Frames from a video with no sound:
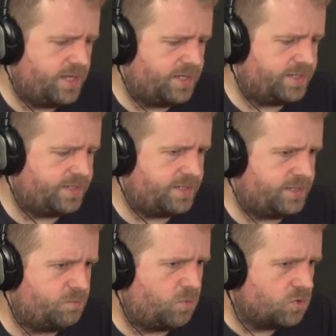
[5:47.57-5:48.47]

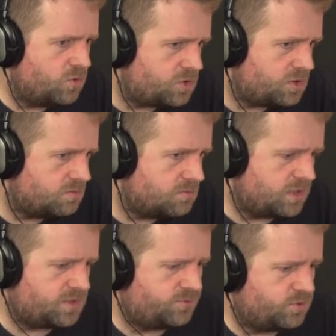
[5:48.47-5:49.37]
Y, ponoć
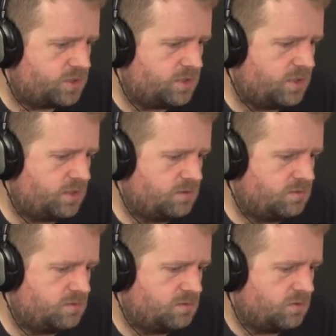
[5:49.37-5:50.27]
na stworzenie y,